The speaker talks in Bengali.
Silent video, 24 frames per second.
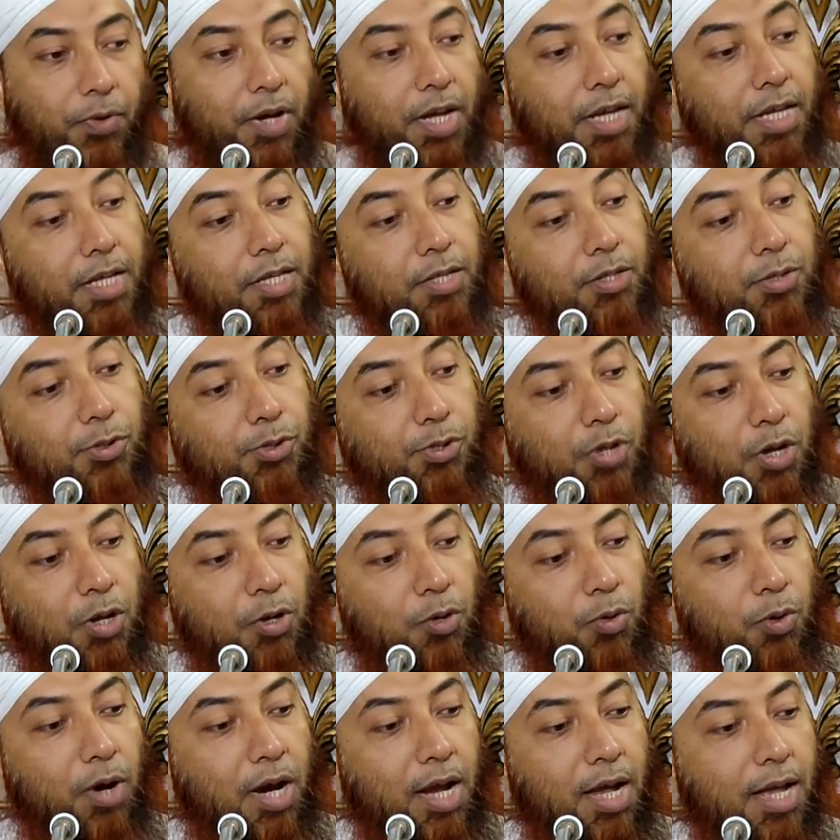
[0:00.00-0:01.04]
ফাইন
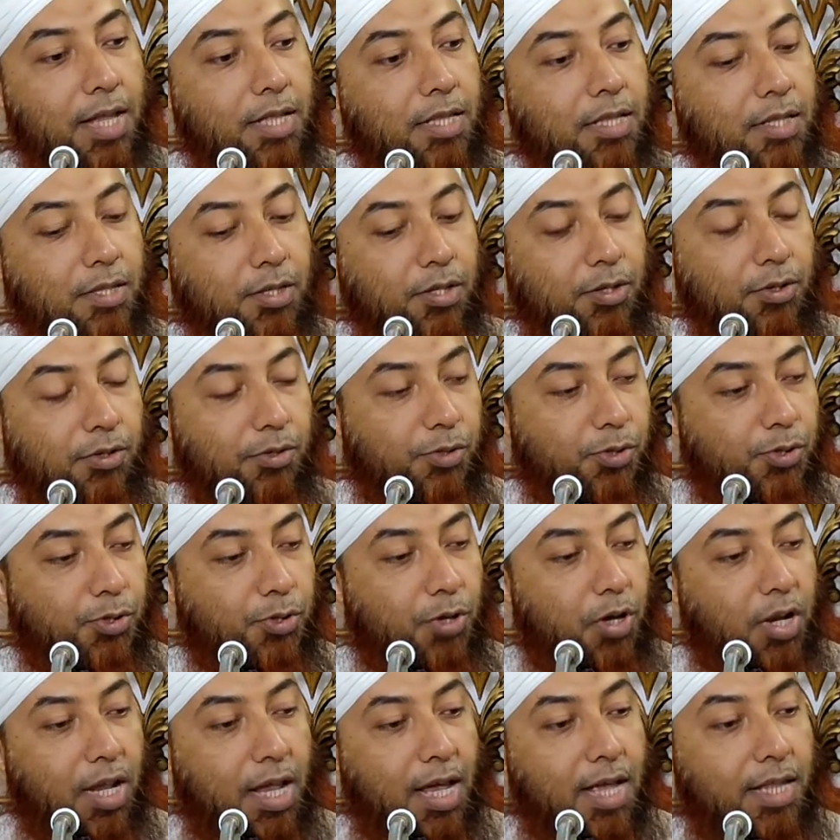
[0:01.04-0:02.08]
সলুহাত
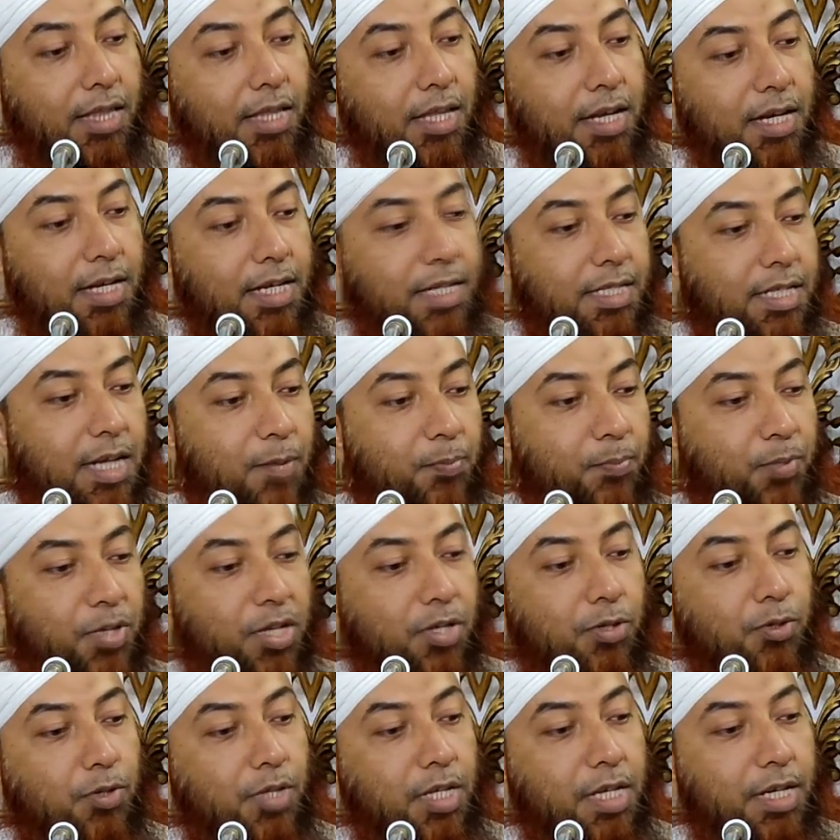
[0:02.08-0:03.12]
সলাতের
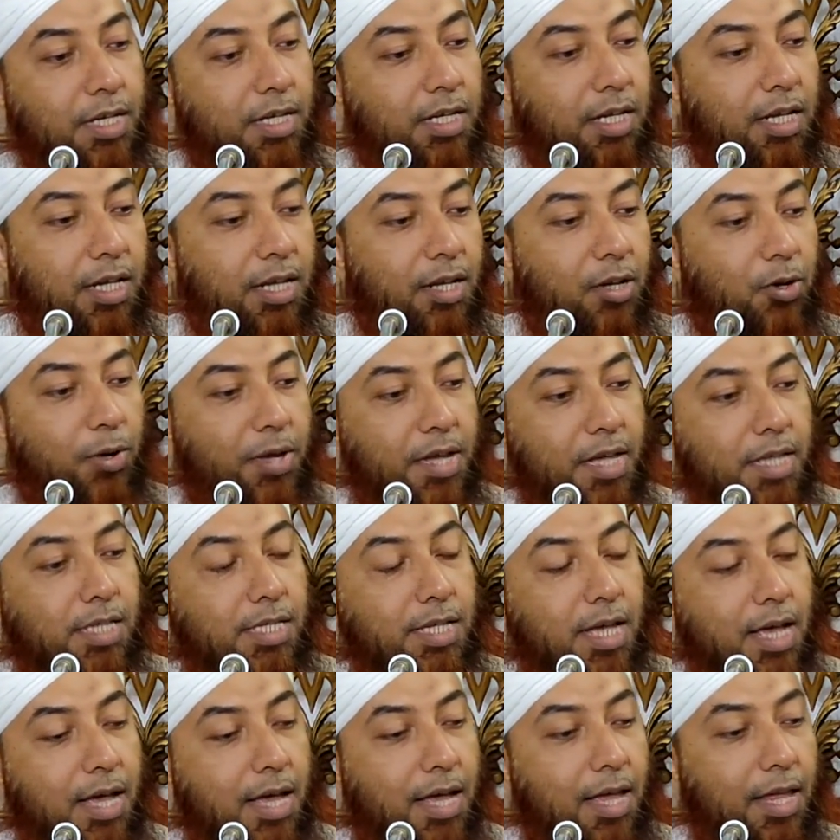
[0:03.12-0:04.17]
হিসাবটা যদি ঠিক হয়ে
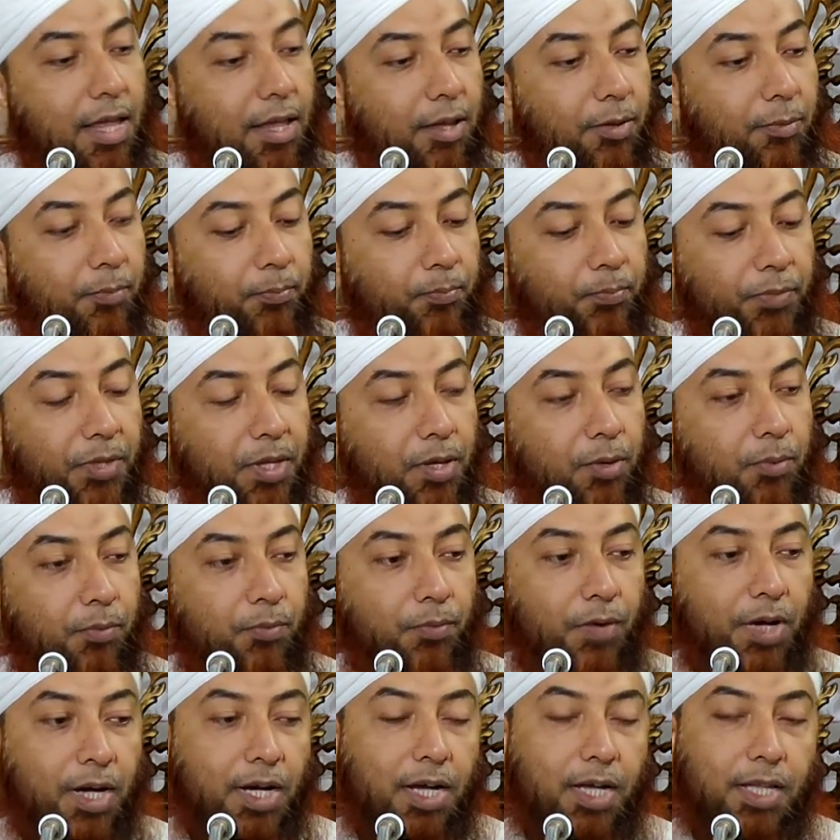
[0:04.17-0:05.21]
যায়
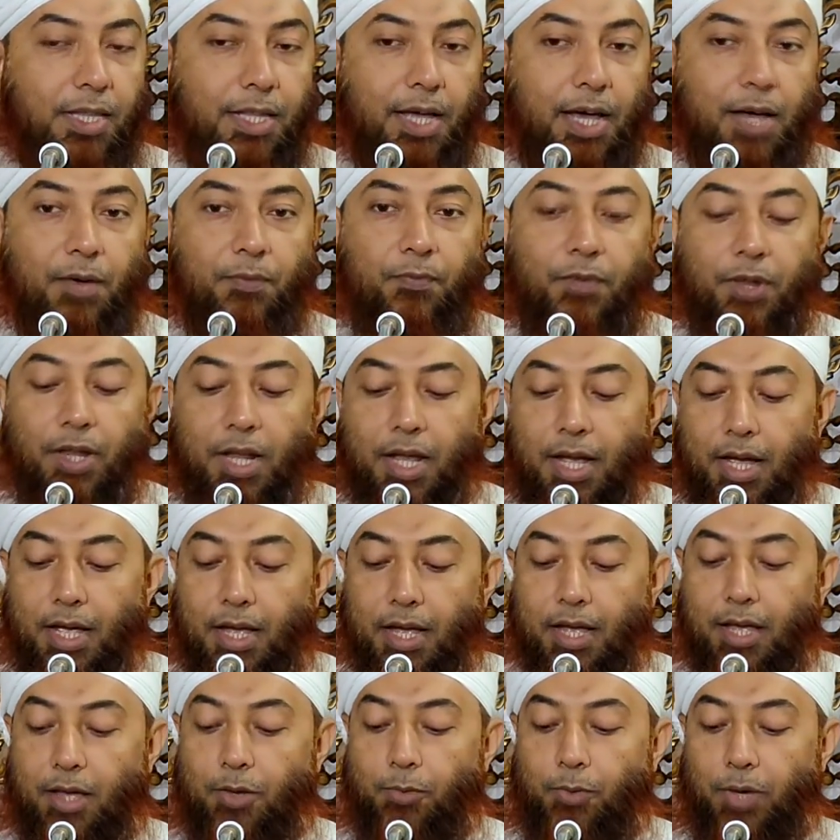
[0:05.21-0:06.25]
ফাকাদ
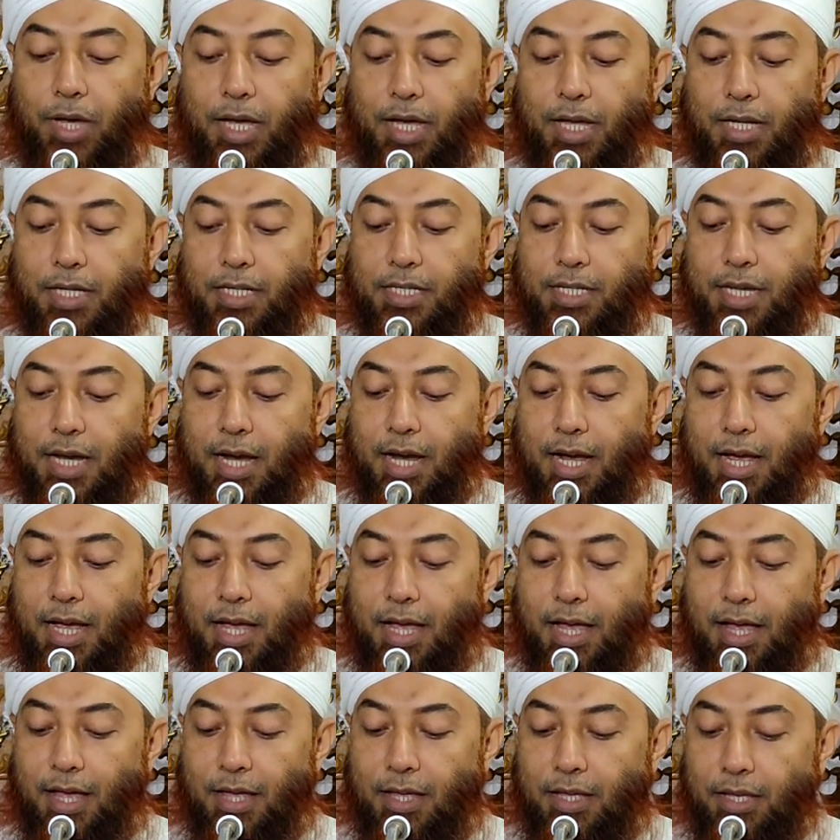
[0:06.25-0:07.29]
আফলাহা ওয়া
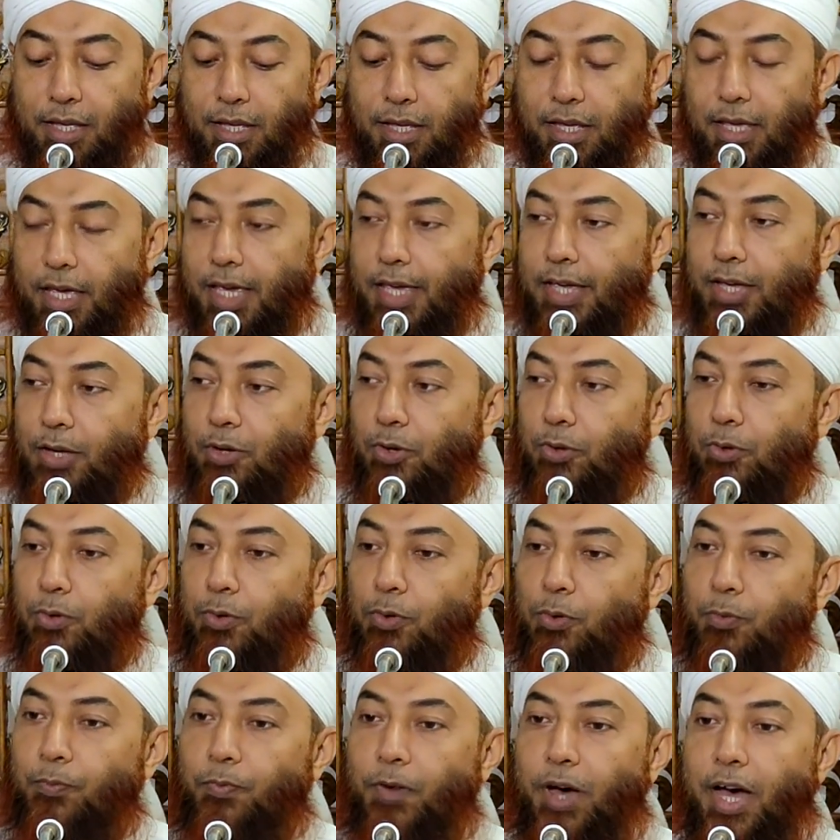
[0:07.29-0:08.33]
আনজাহা এই
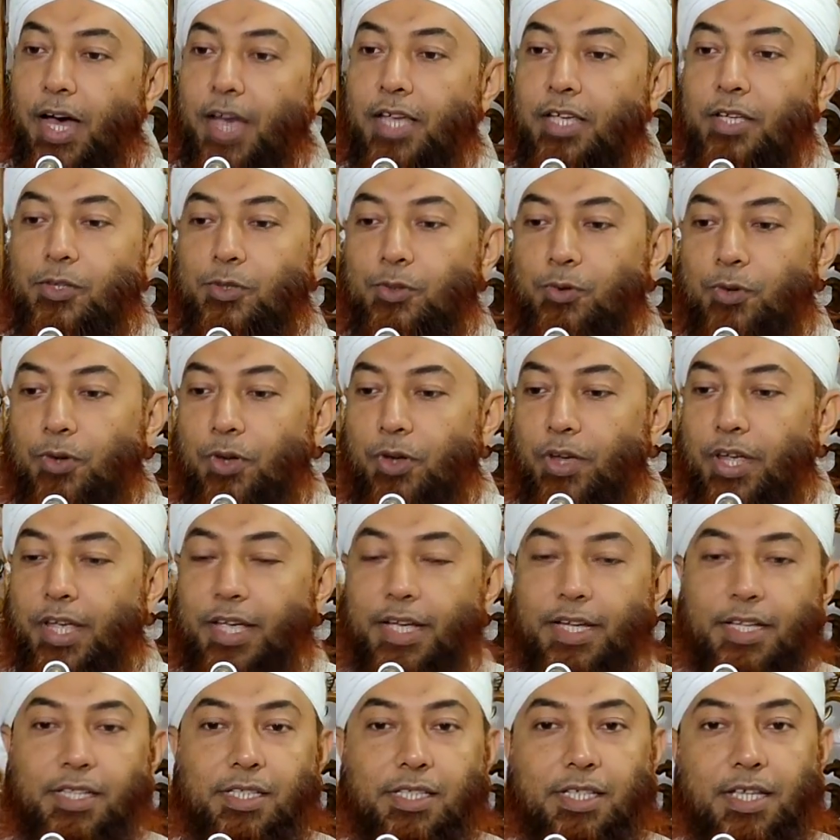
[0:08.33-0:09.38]
লোক ফাইজুন
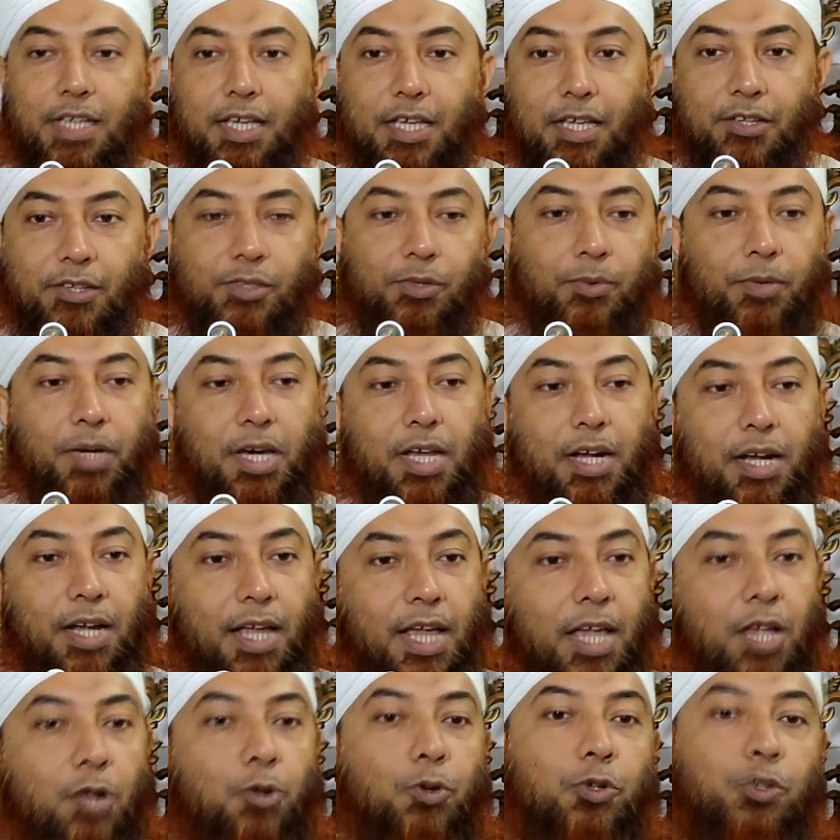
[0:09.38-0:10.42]
হয়ে গেছে সোহান
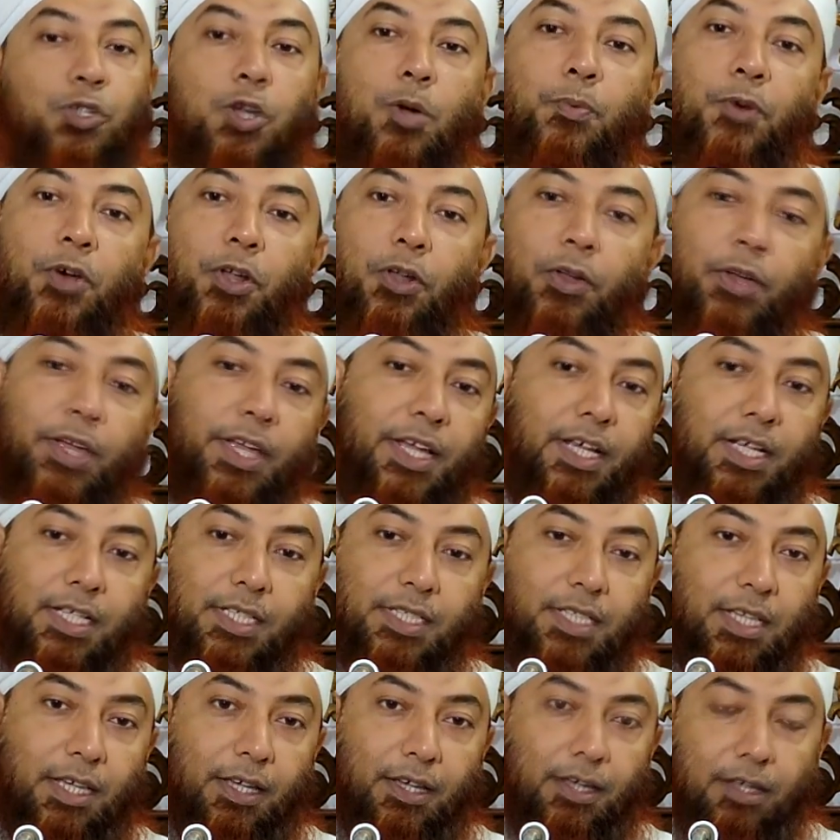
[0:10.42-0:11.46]
এই লোক সফল হয়ে
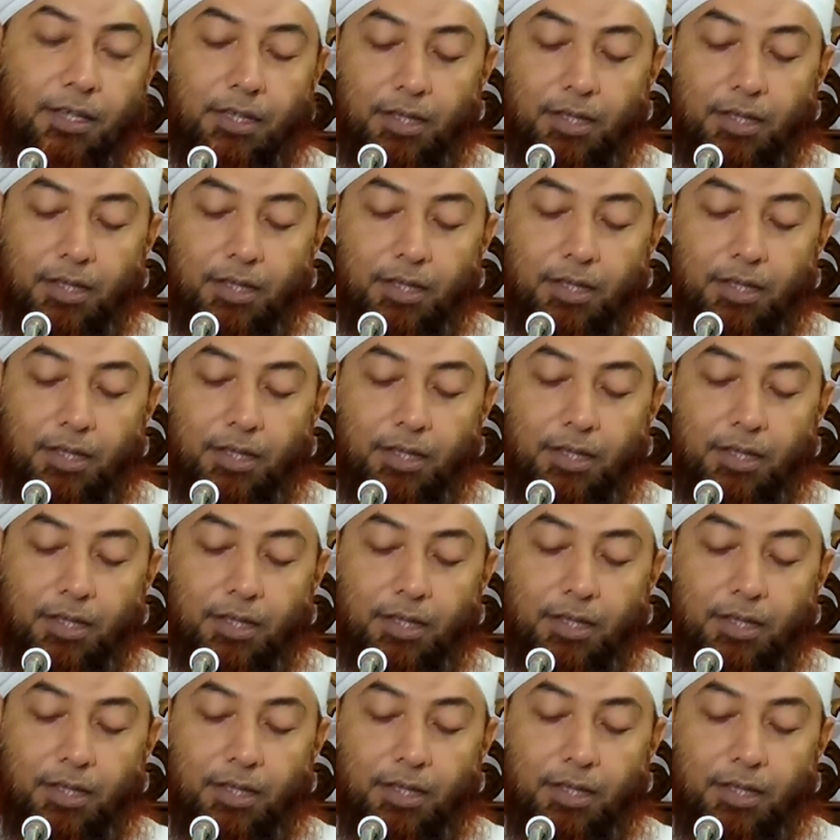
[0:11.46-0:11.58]
গেছে